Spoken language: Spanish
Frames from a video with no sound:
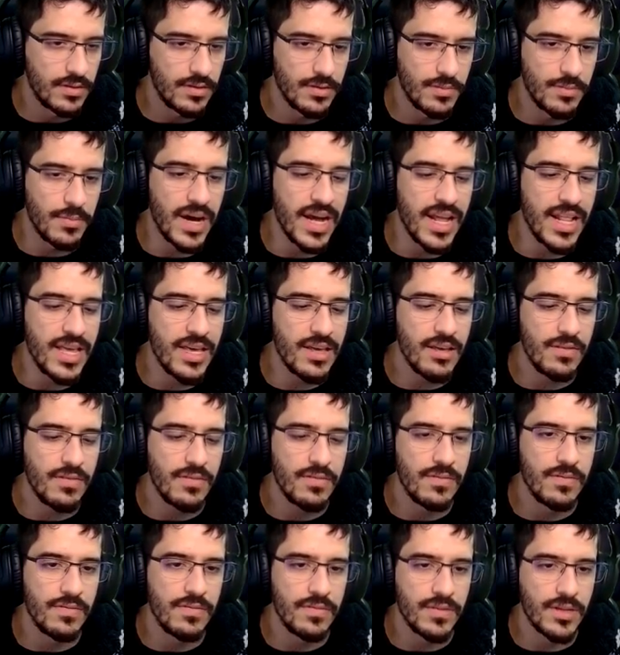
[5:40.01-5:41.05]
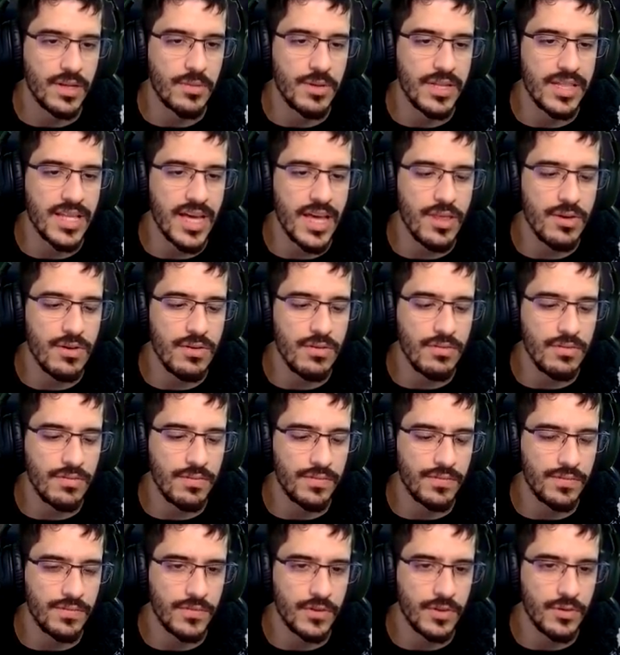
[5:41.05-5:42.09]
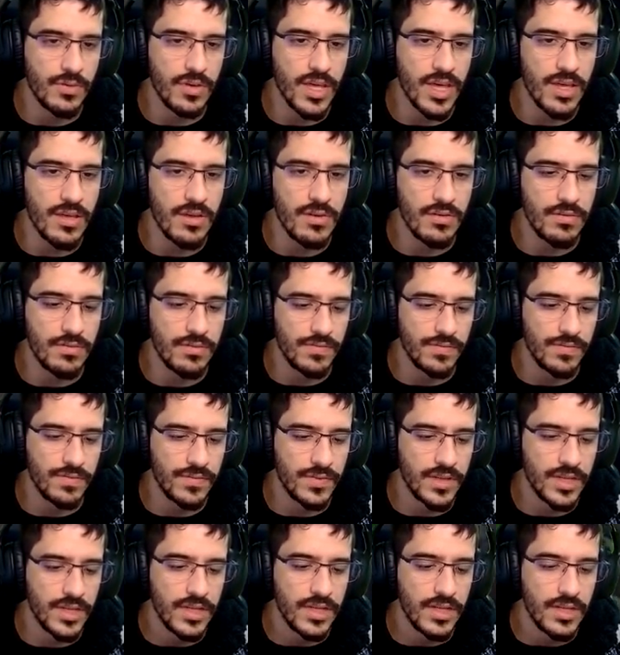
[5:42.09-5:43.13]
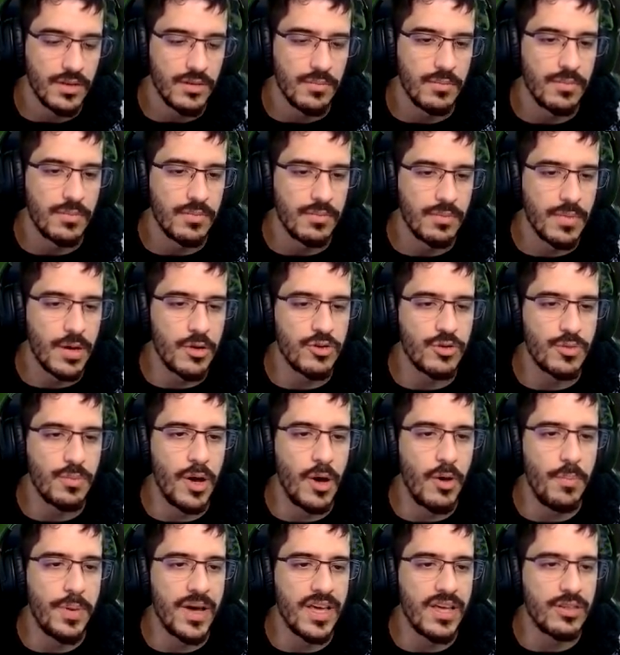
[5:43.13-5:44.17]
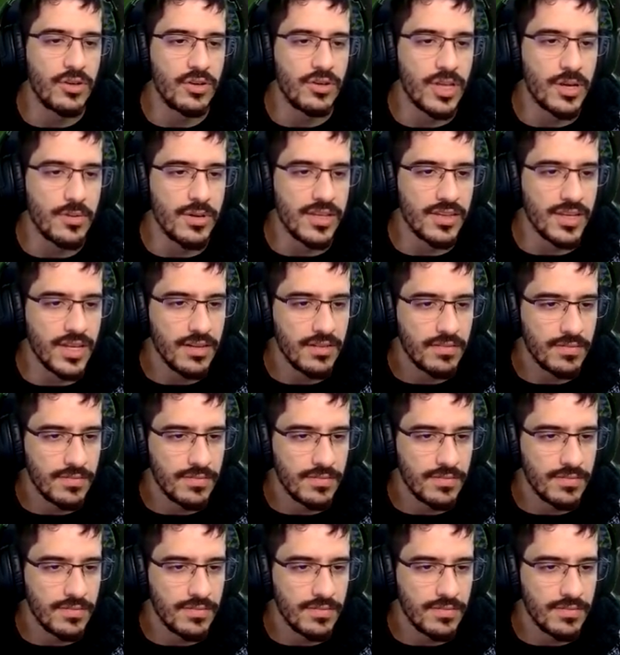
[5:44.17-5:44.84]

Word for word: Vale, reventado Cuidado Vamos, vamos para adentro otra vez, ¿eh?